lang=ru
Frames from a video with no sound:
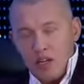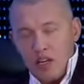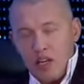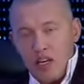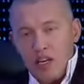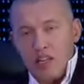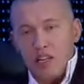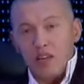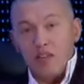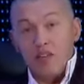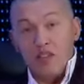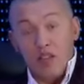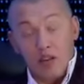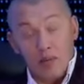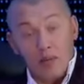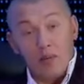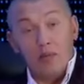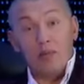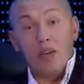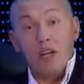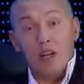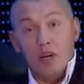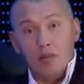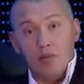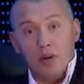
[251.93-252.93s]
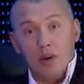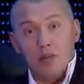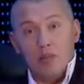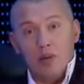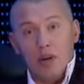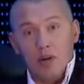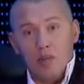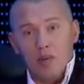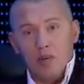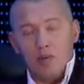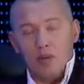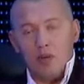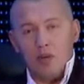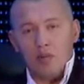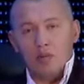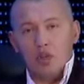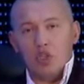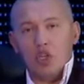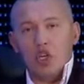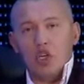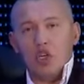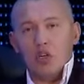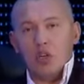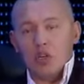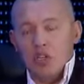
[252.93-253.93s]
И это в самом деле проблема, потому
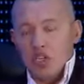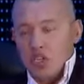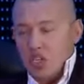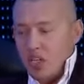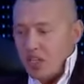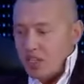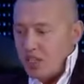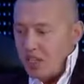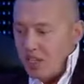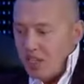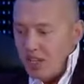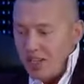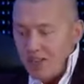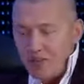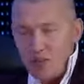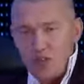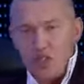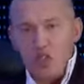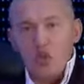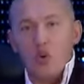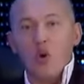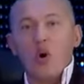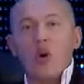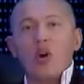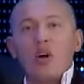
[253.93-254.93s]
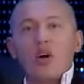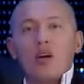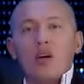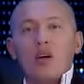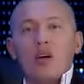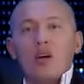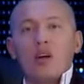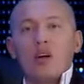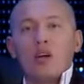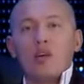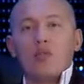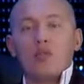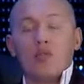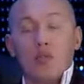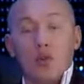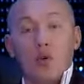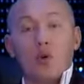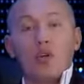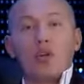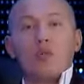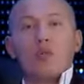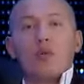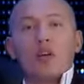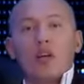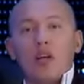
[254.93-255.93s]
что человек делает все,
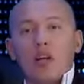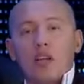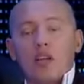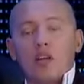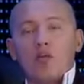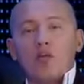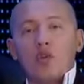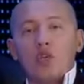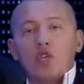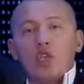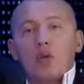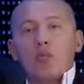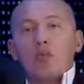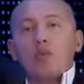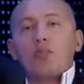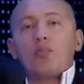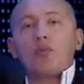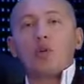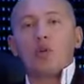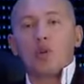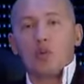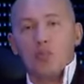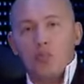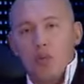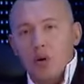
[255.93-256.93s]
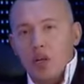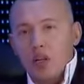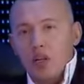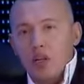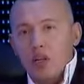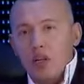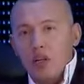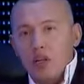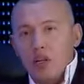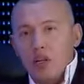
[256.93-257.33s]
вроде бы, для того, чтобы плод был.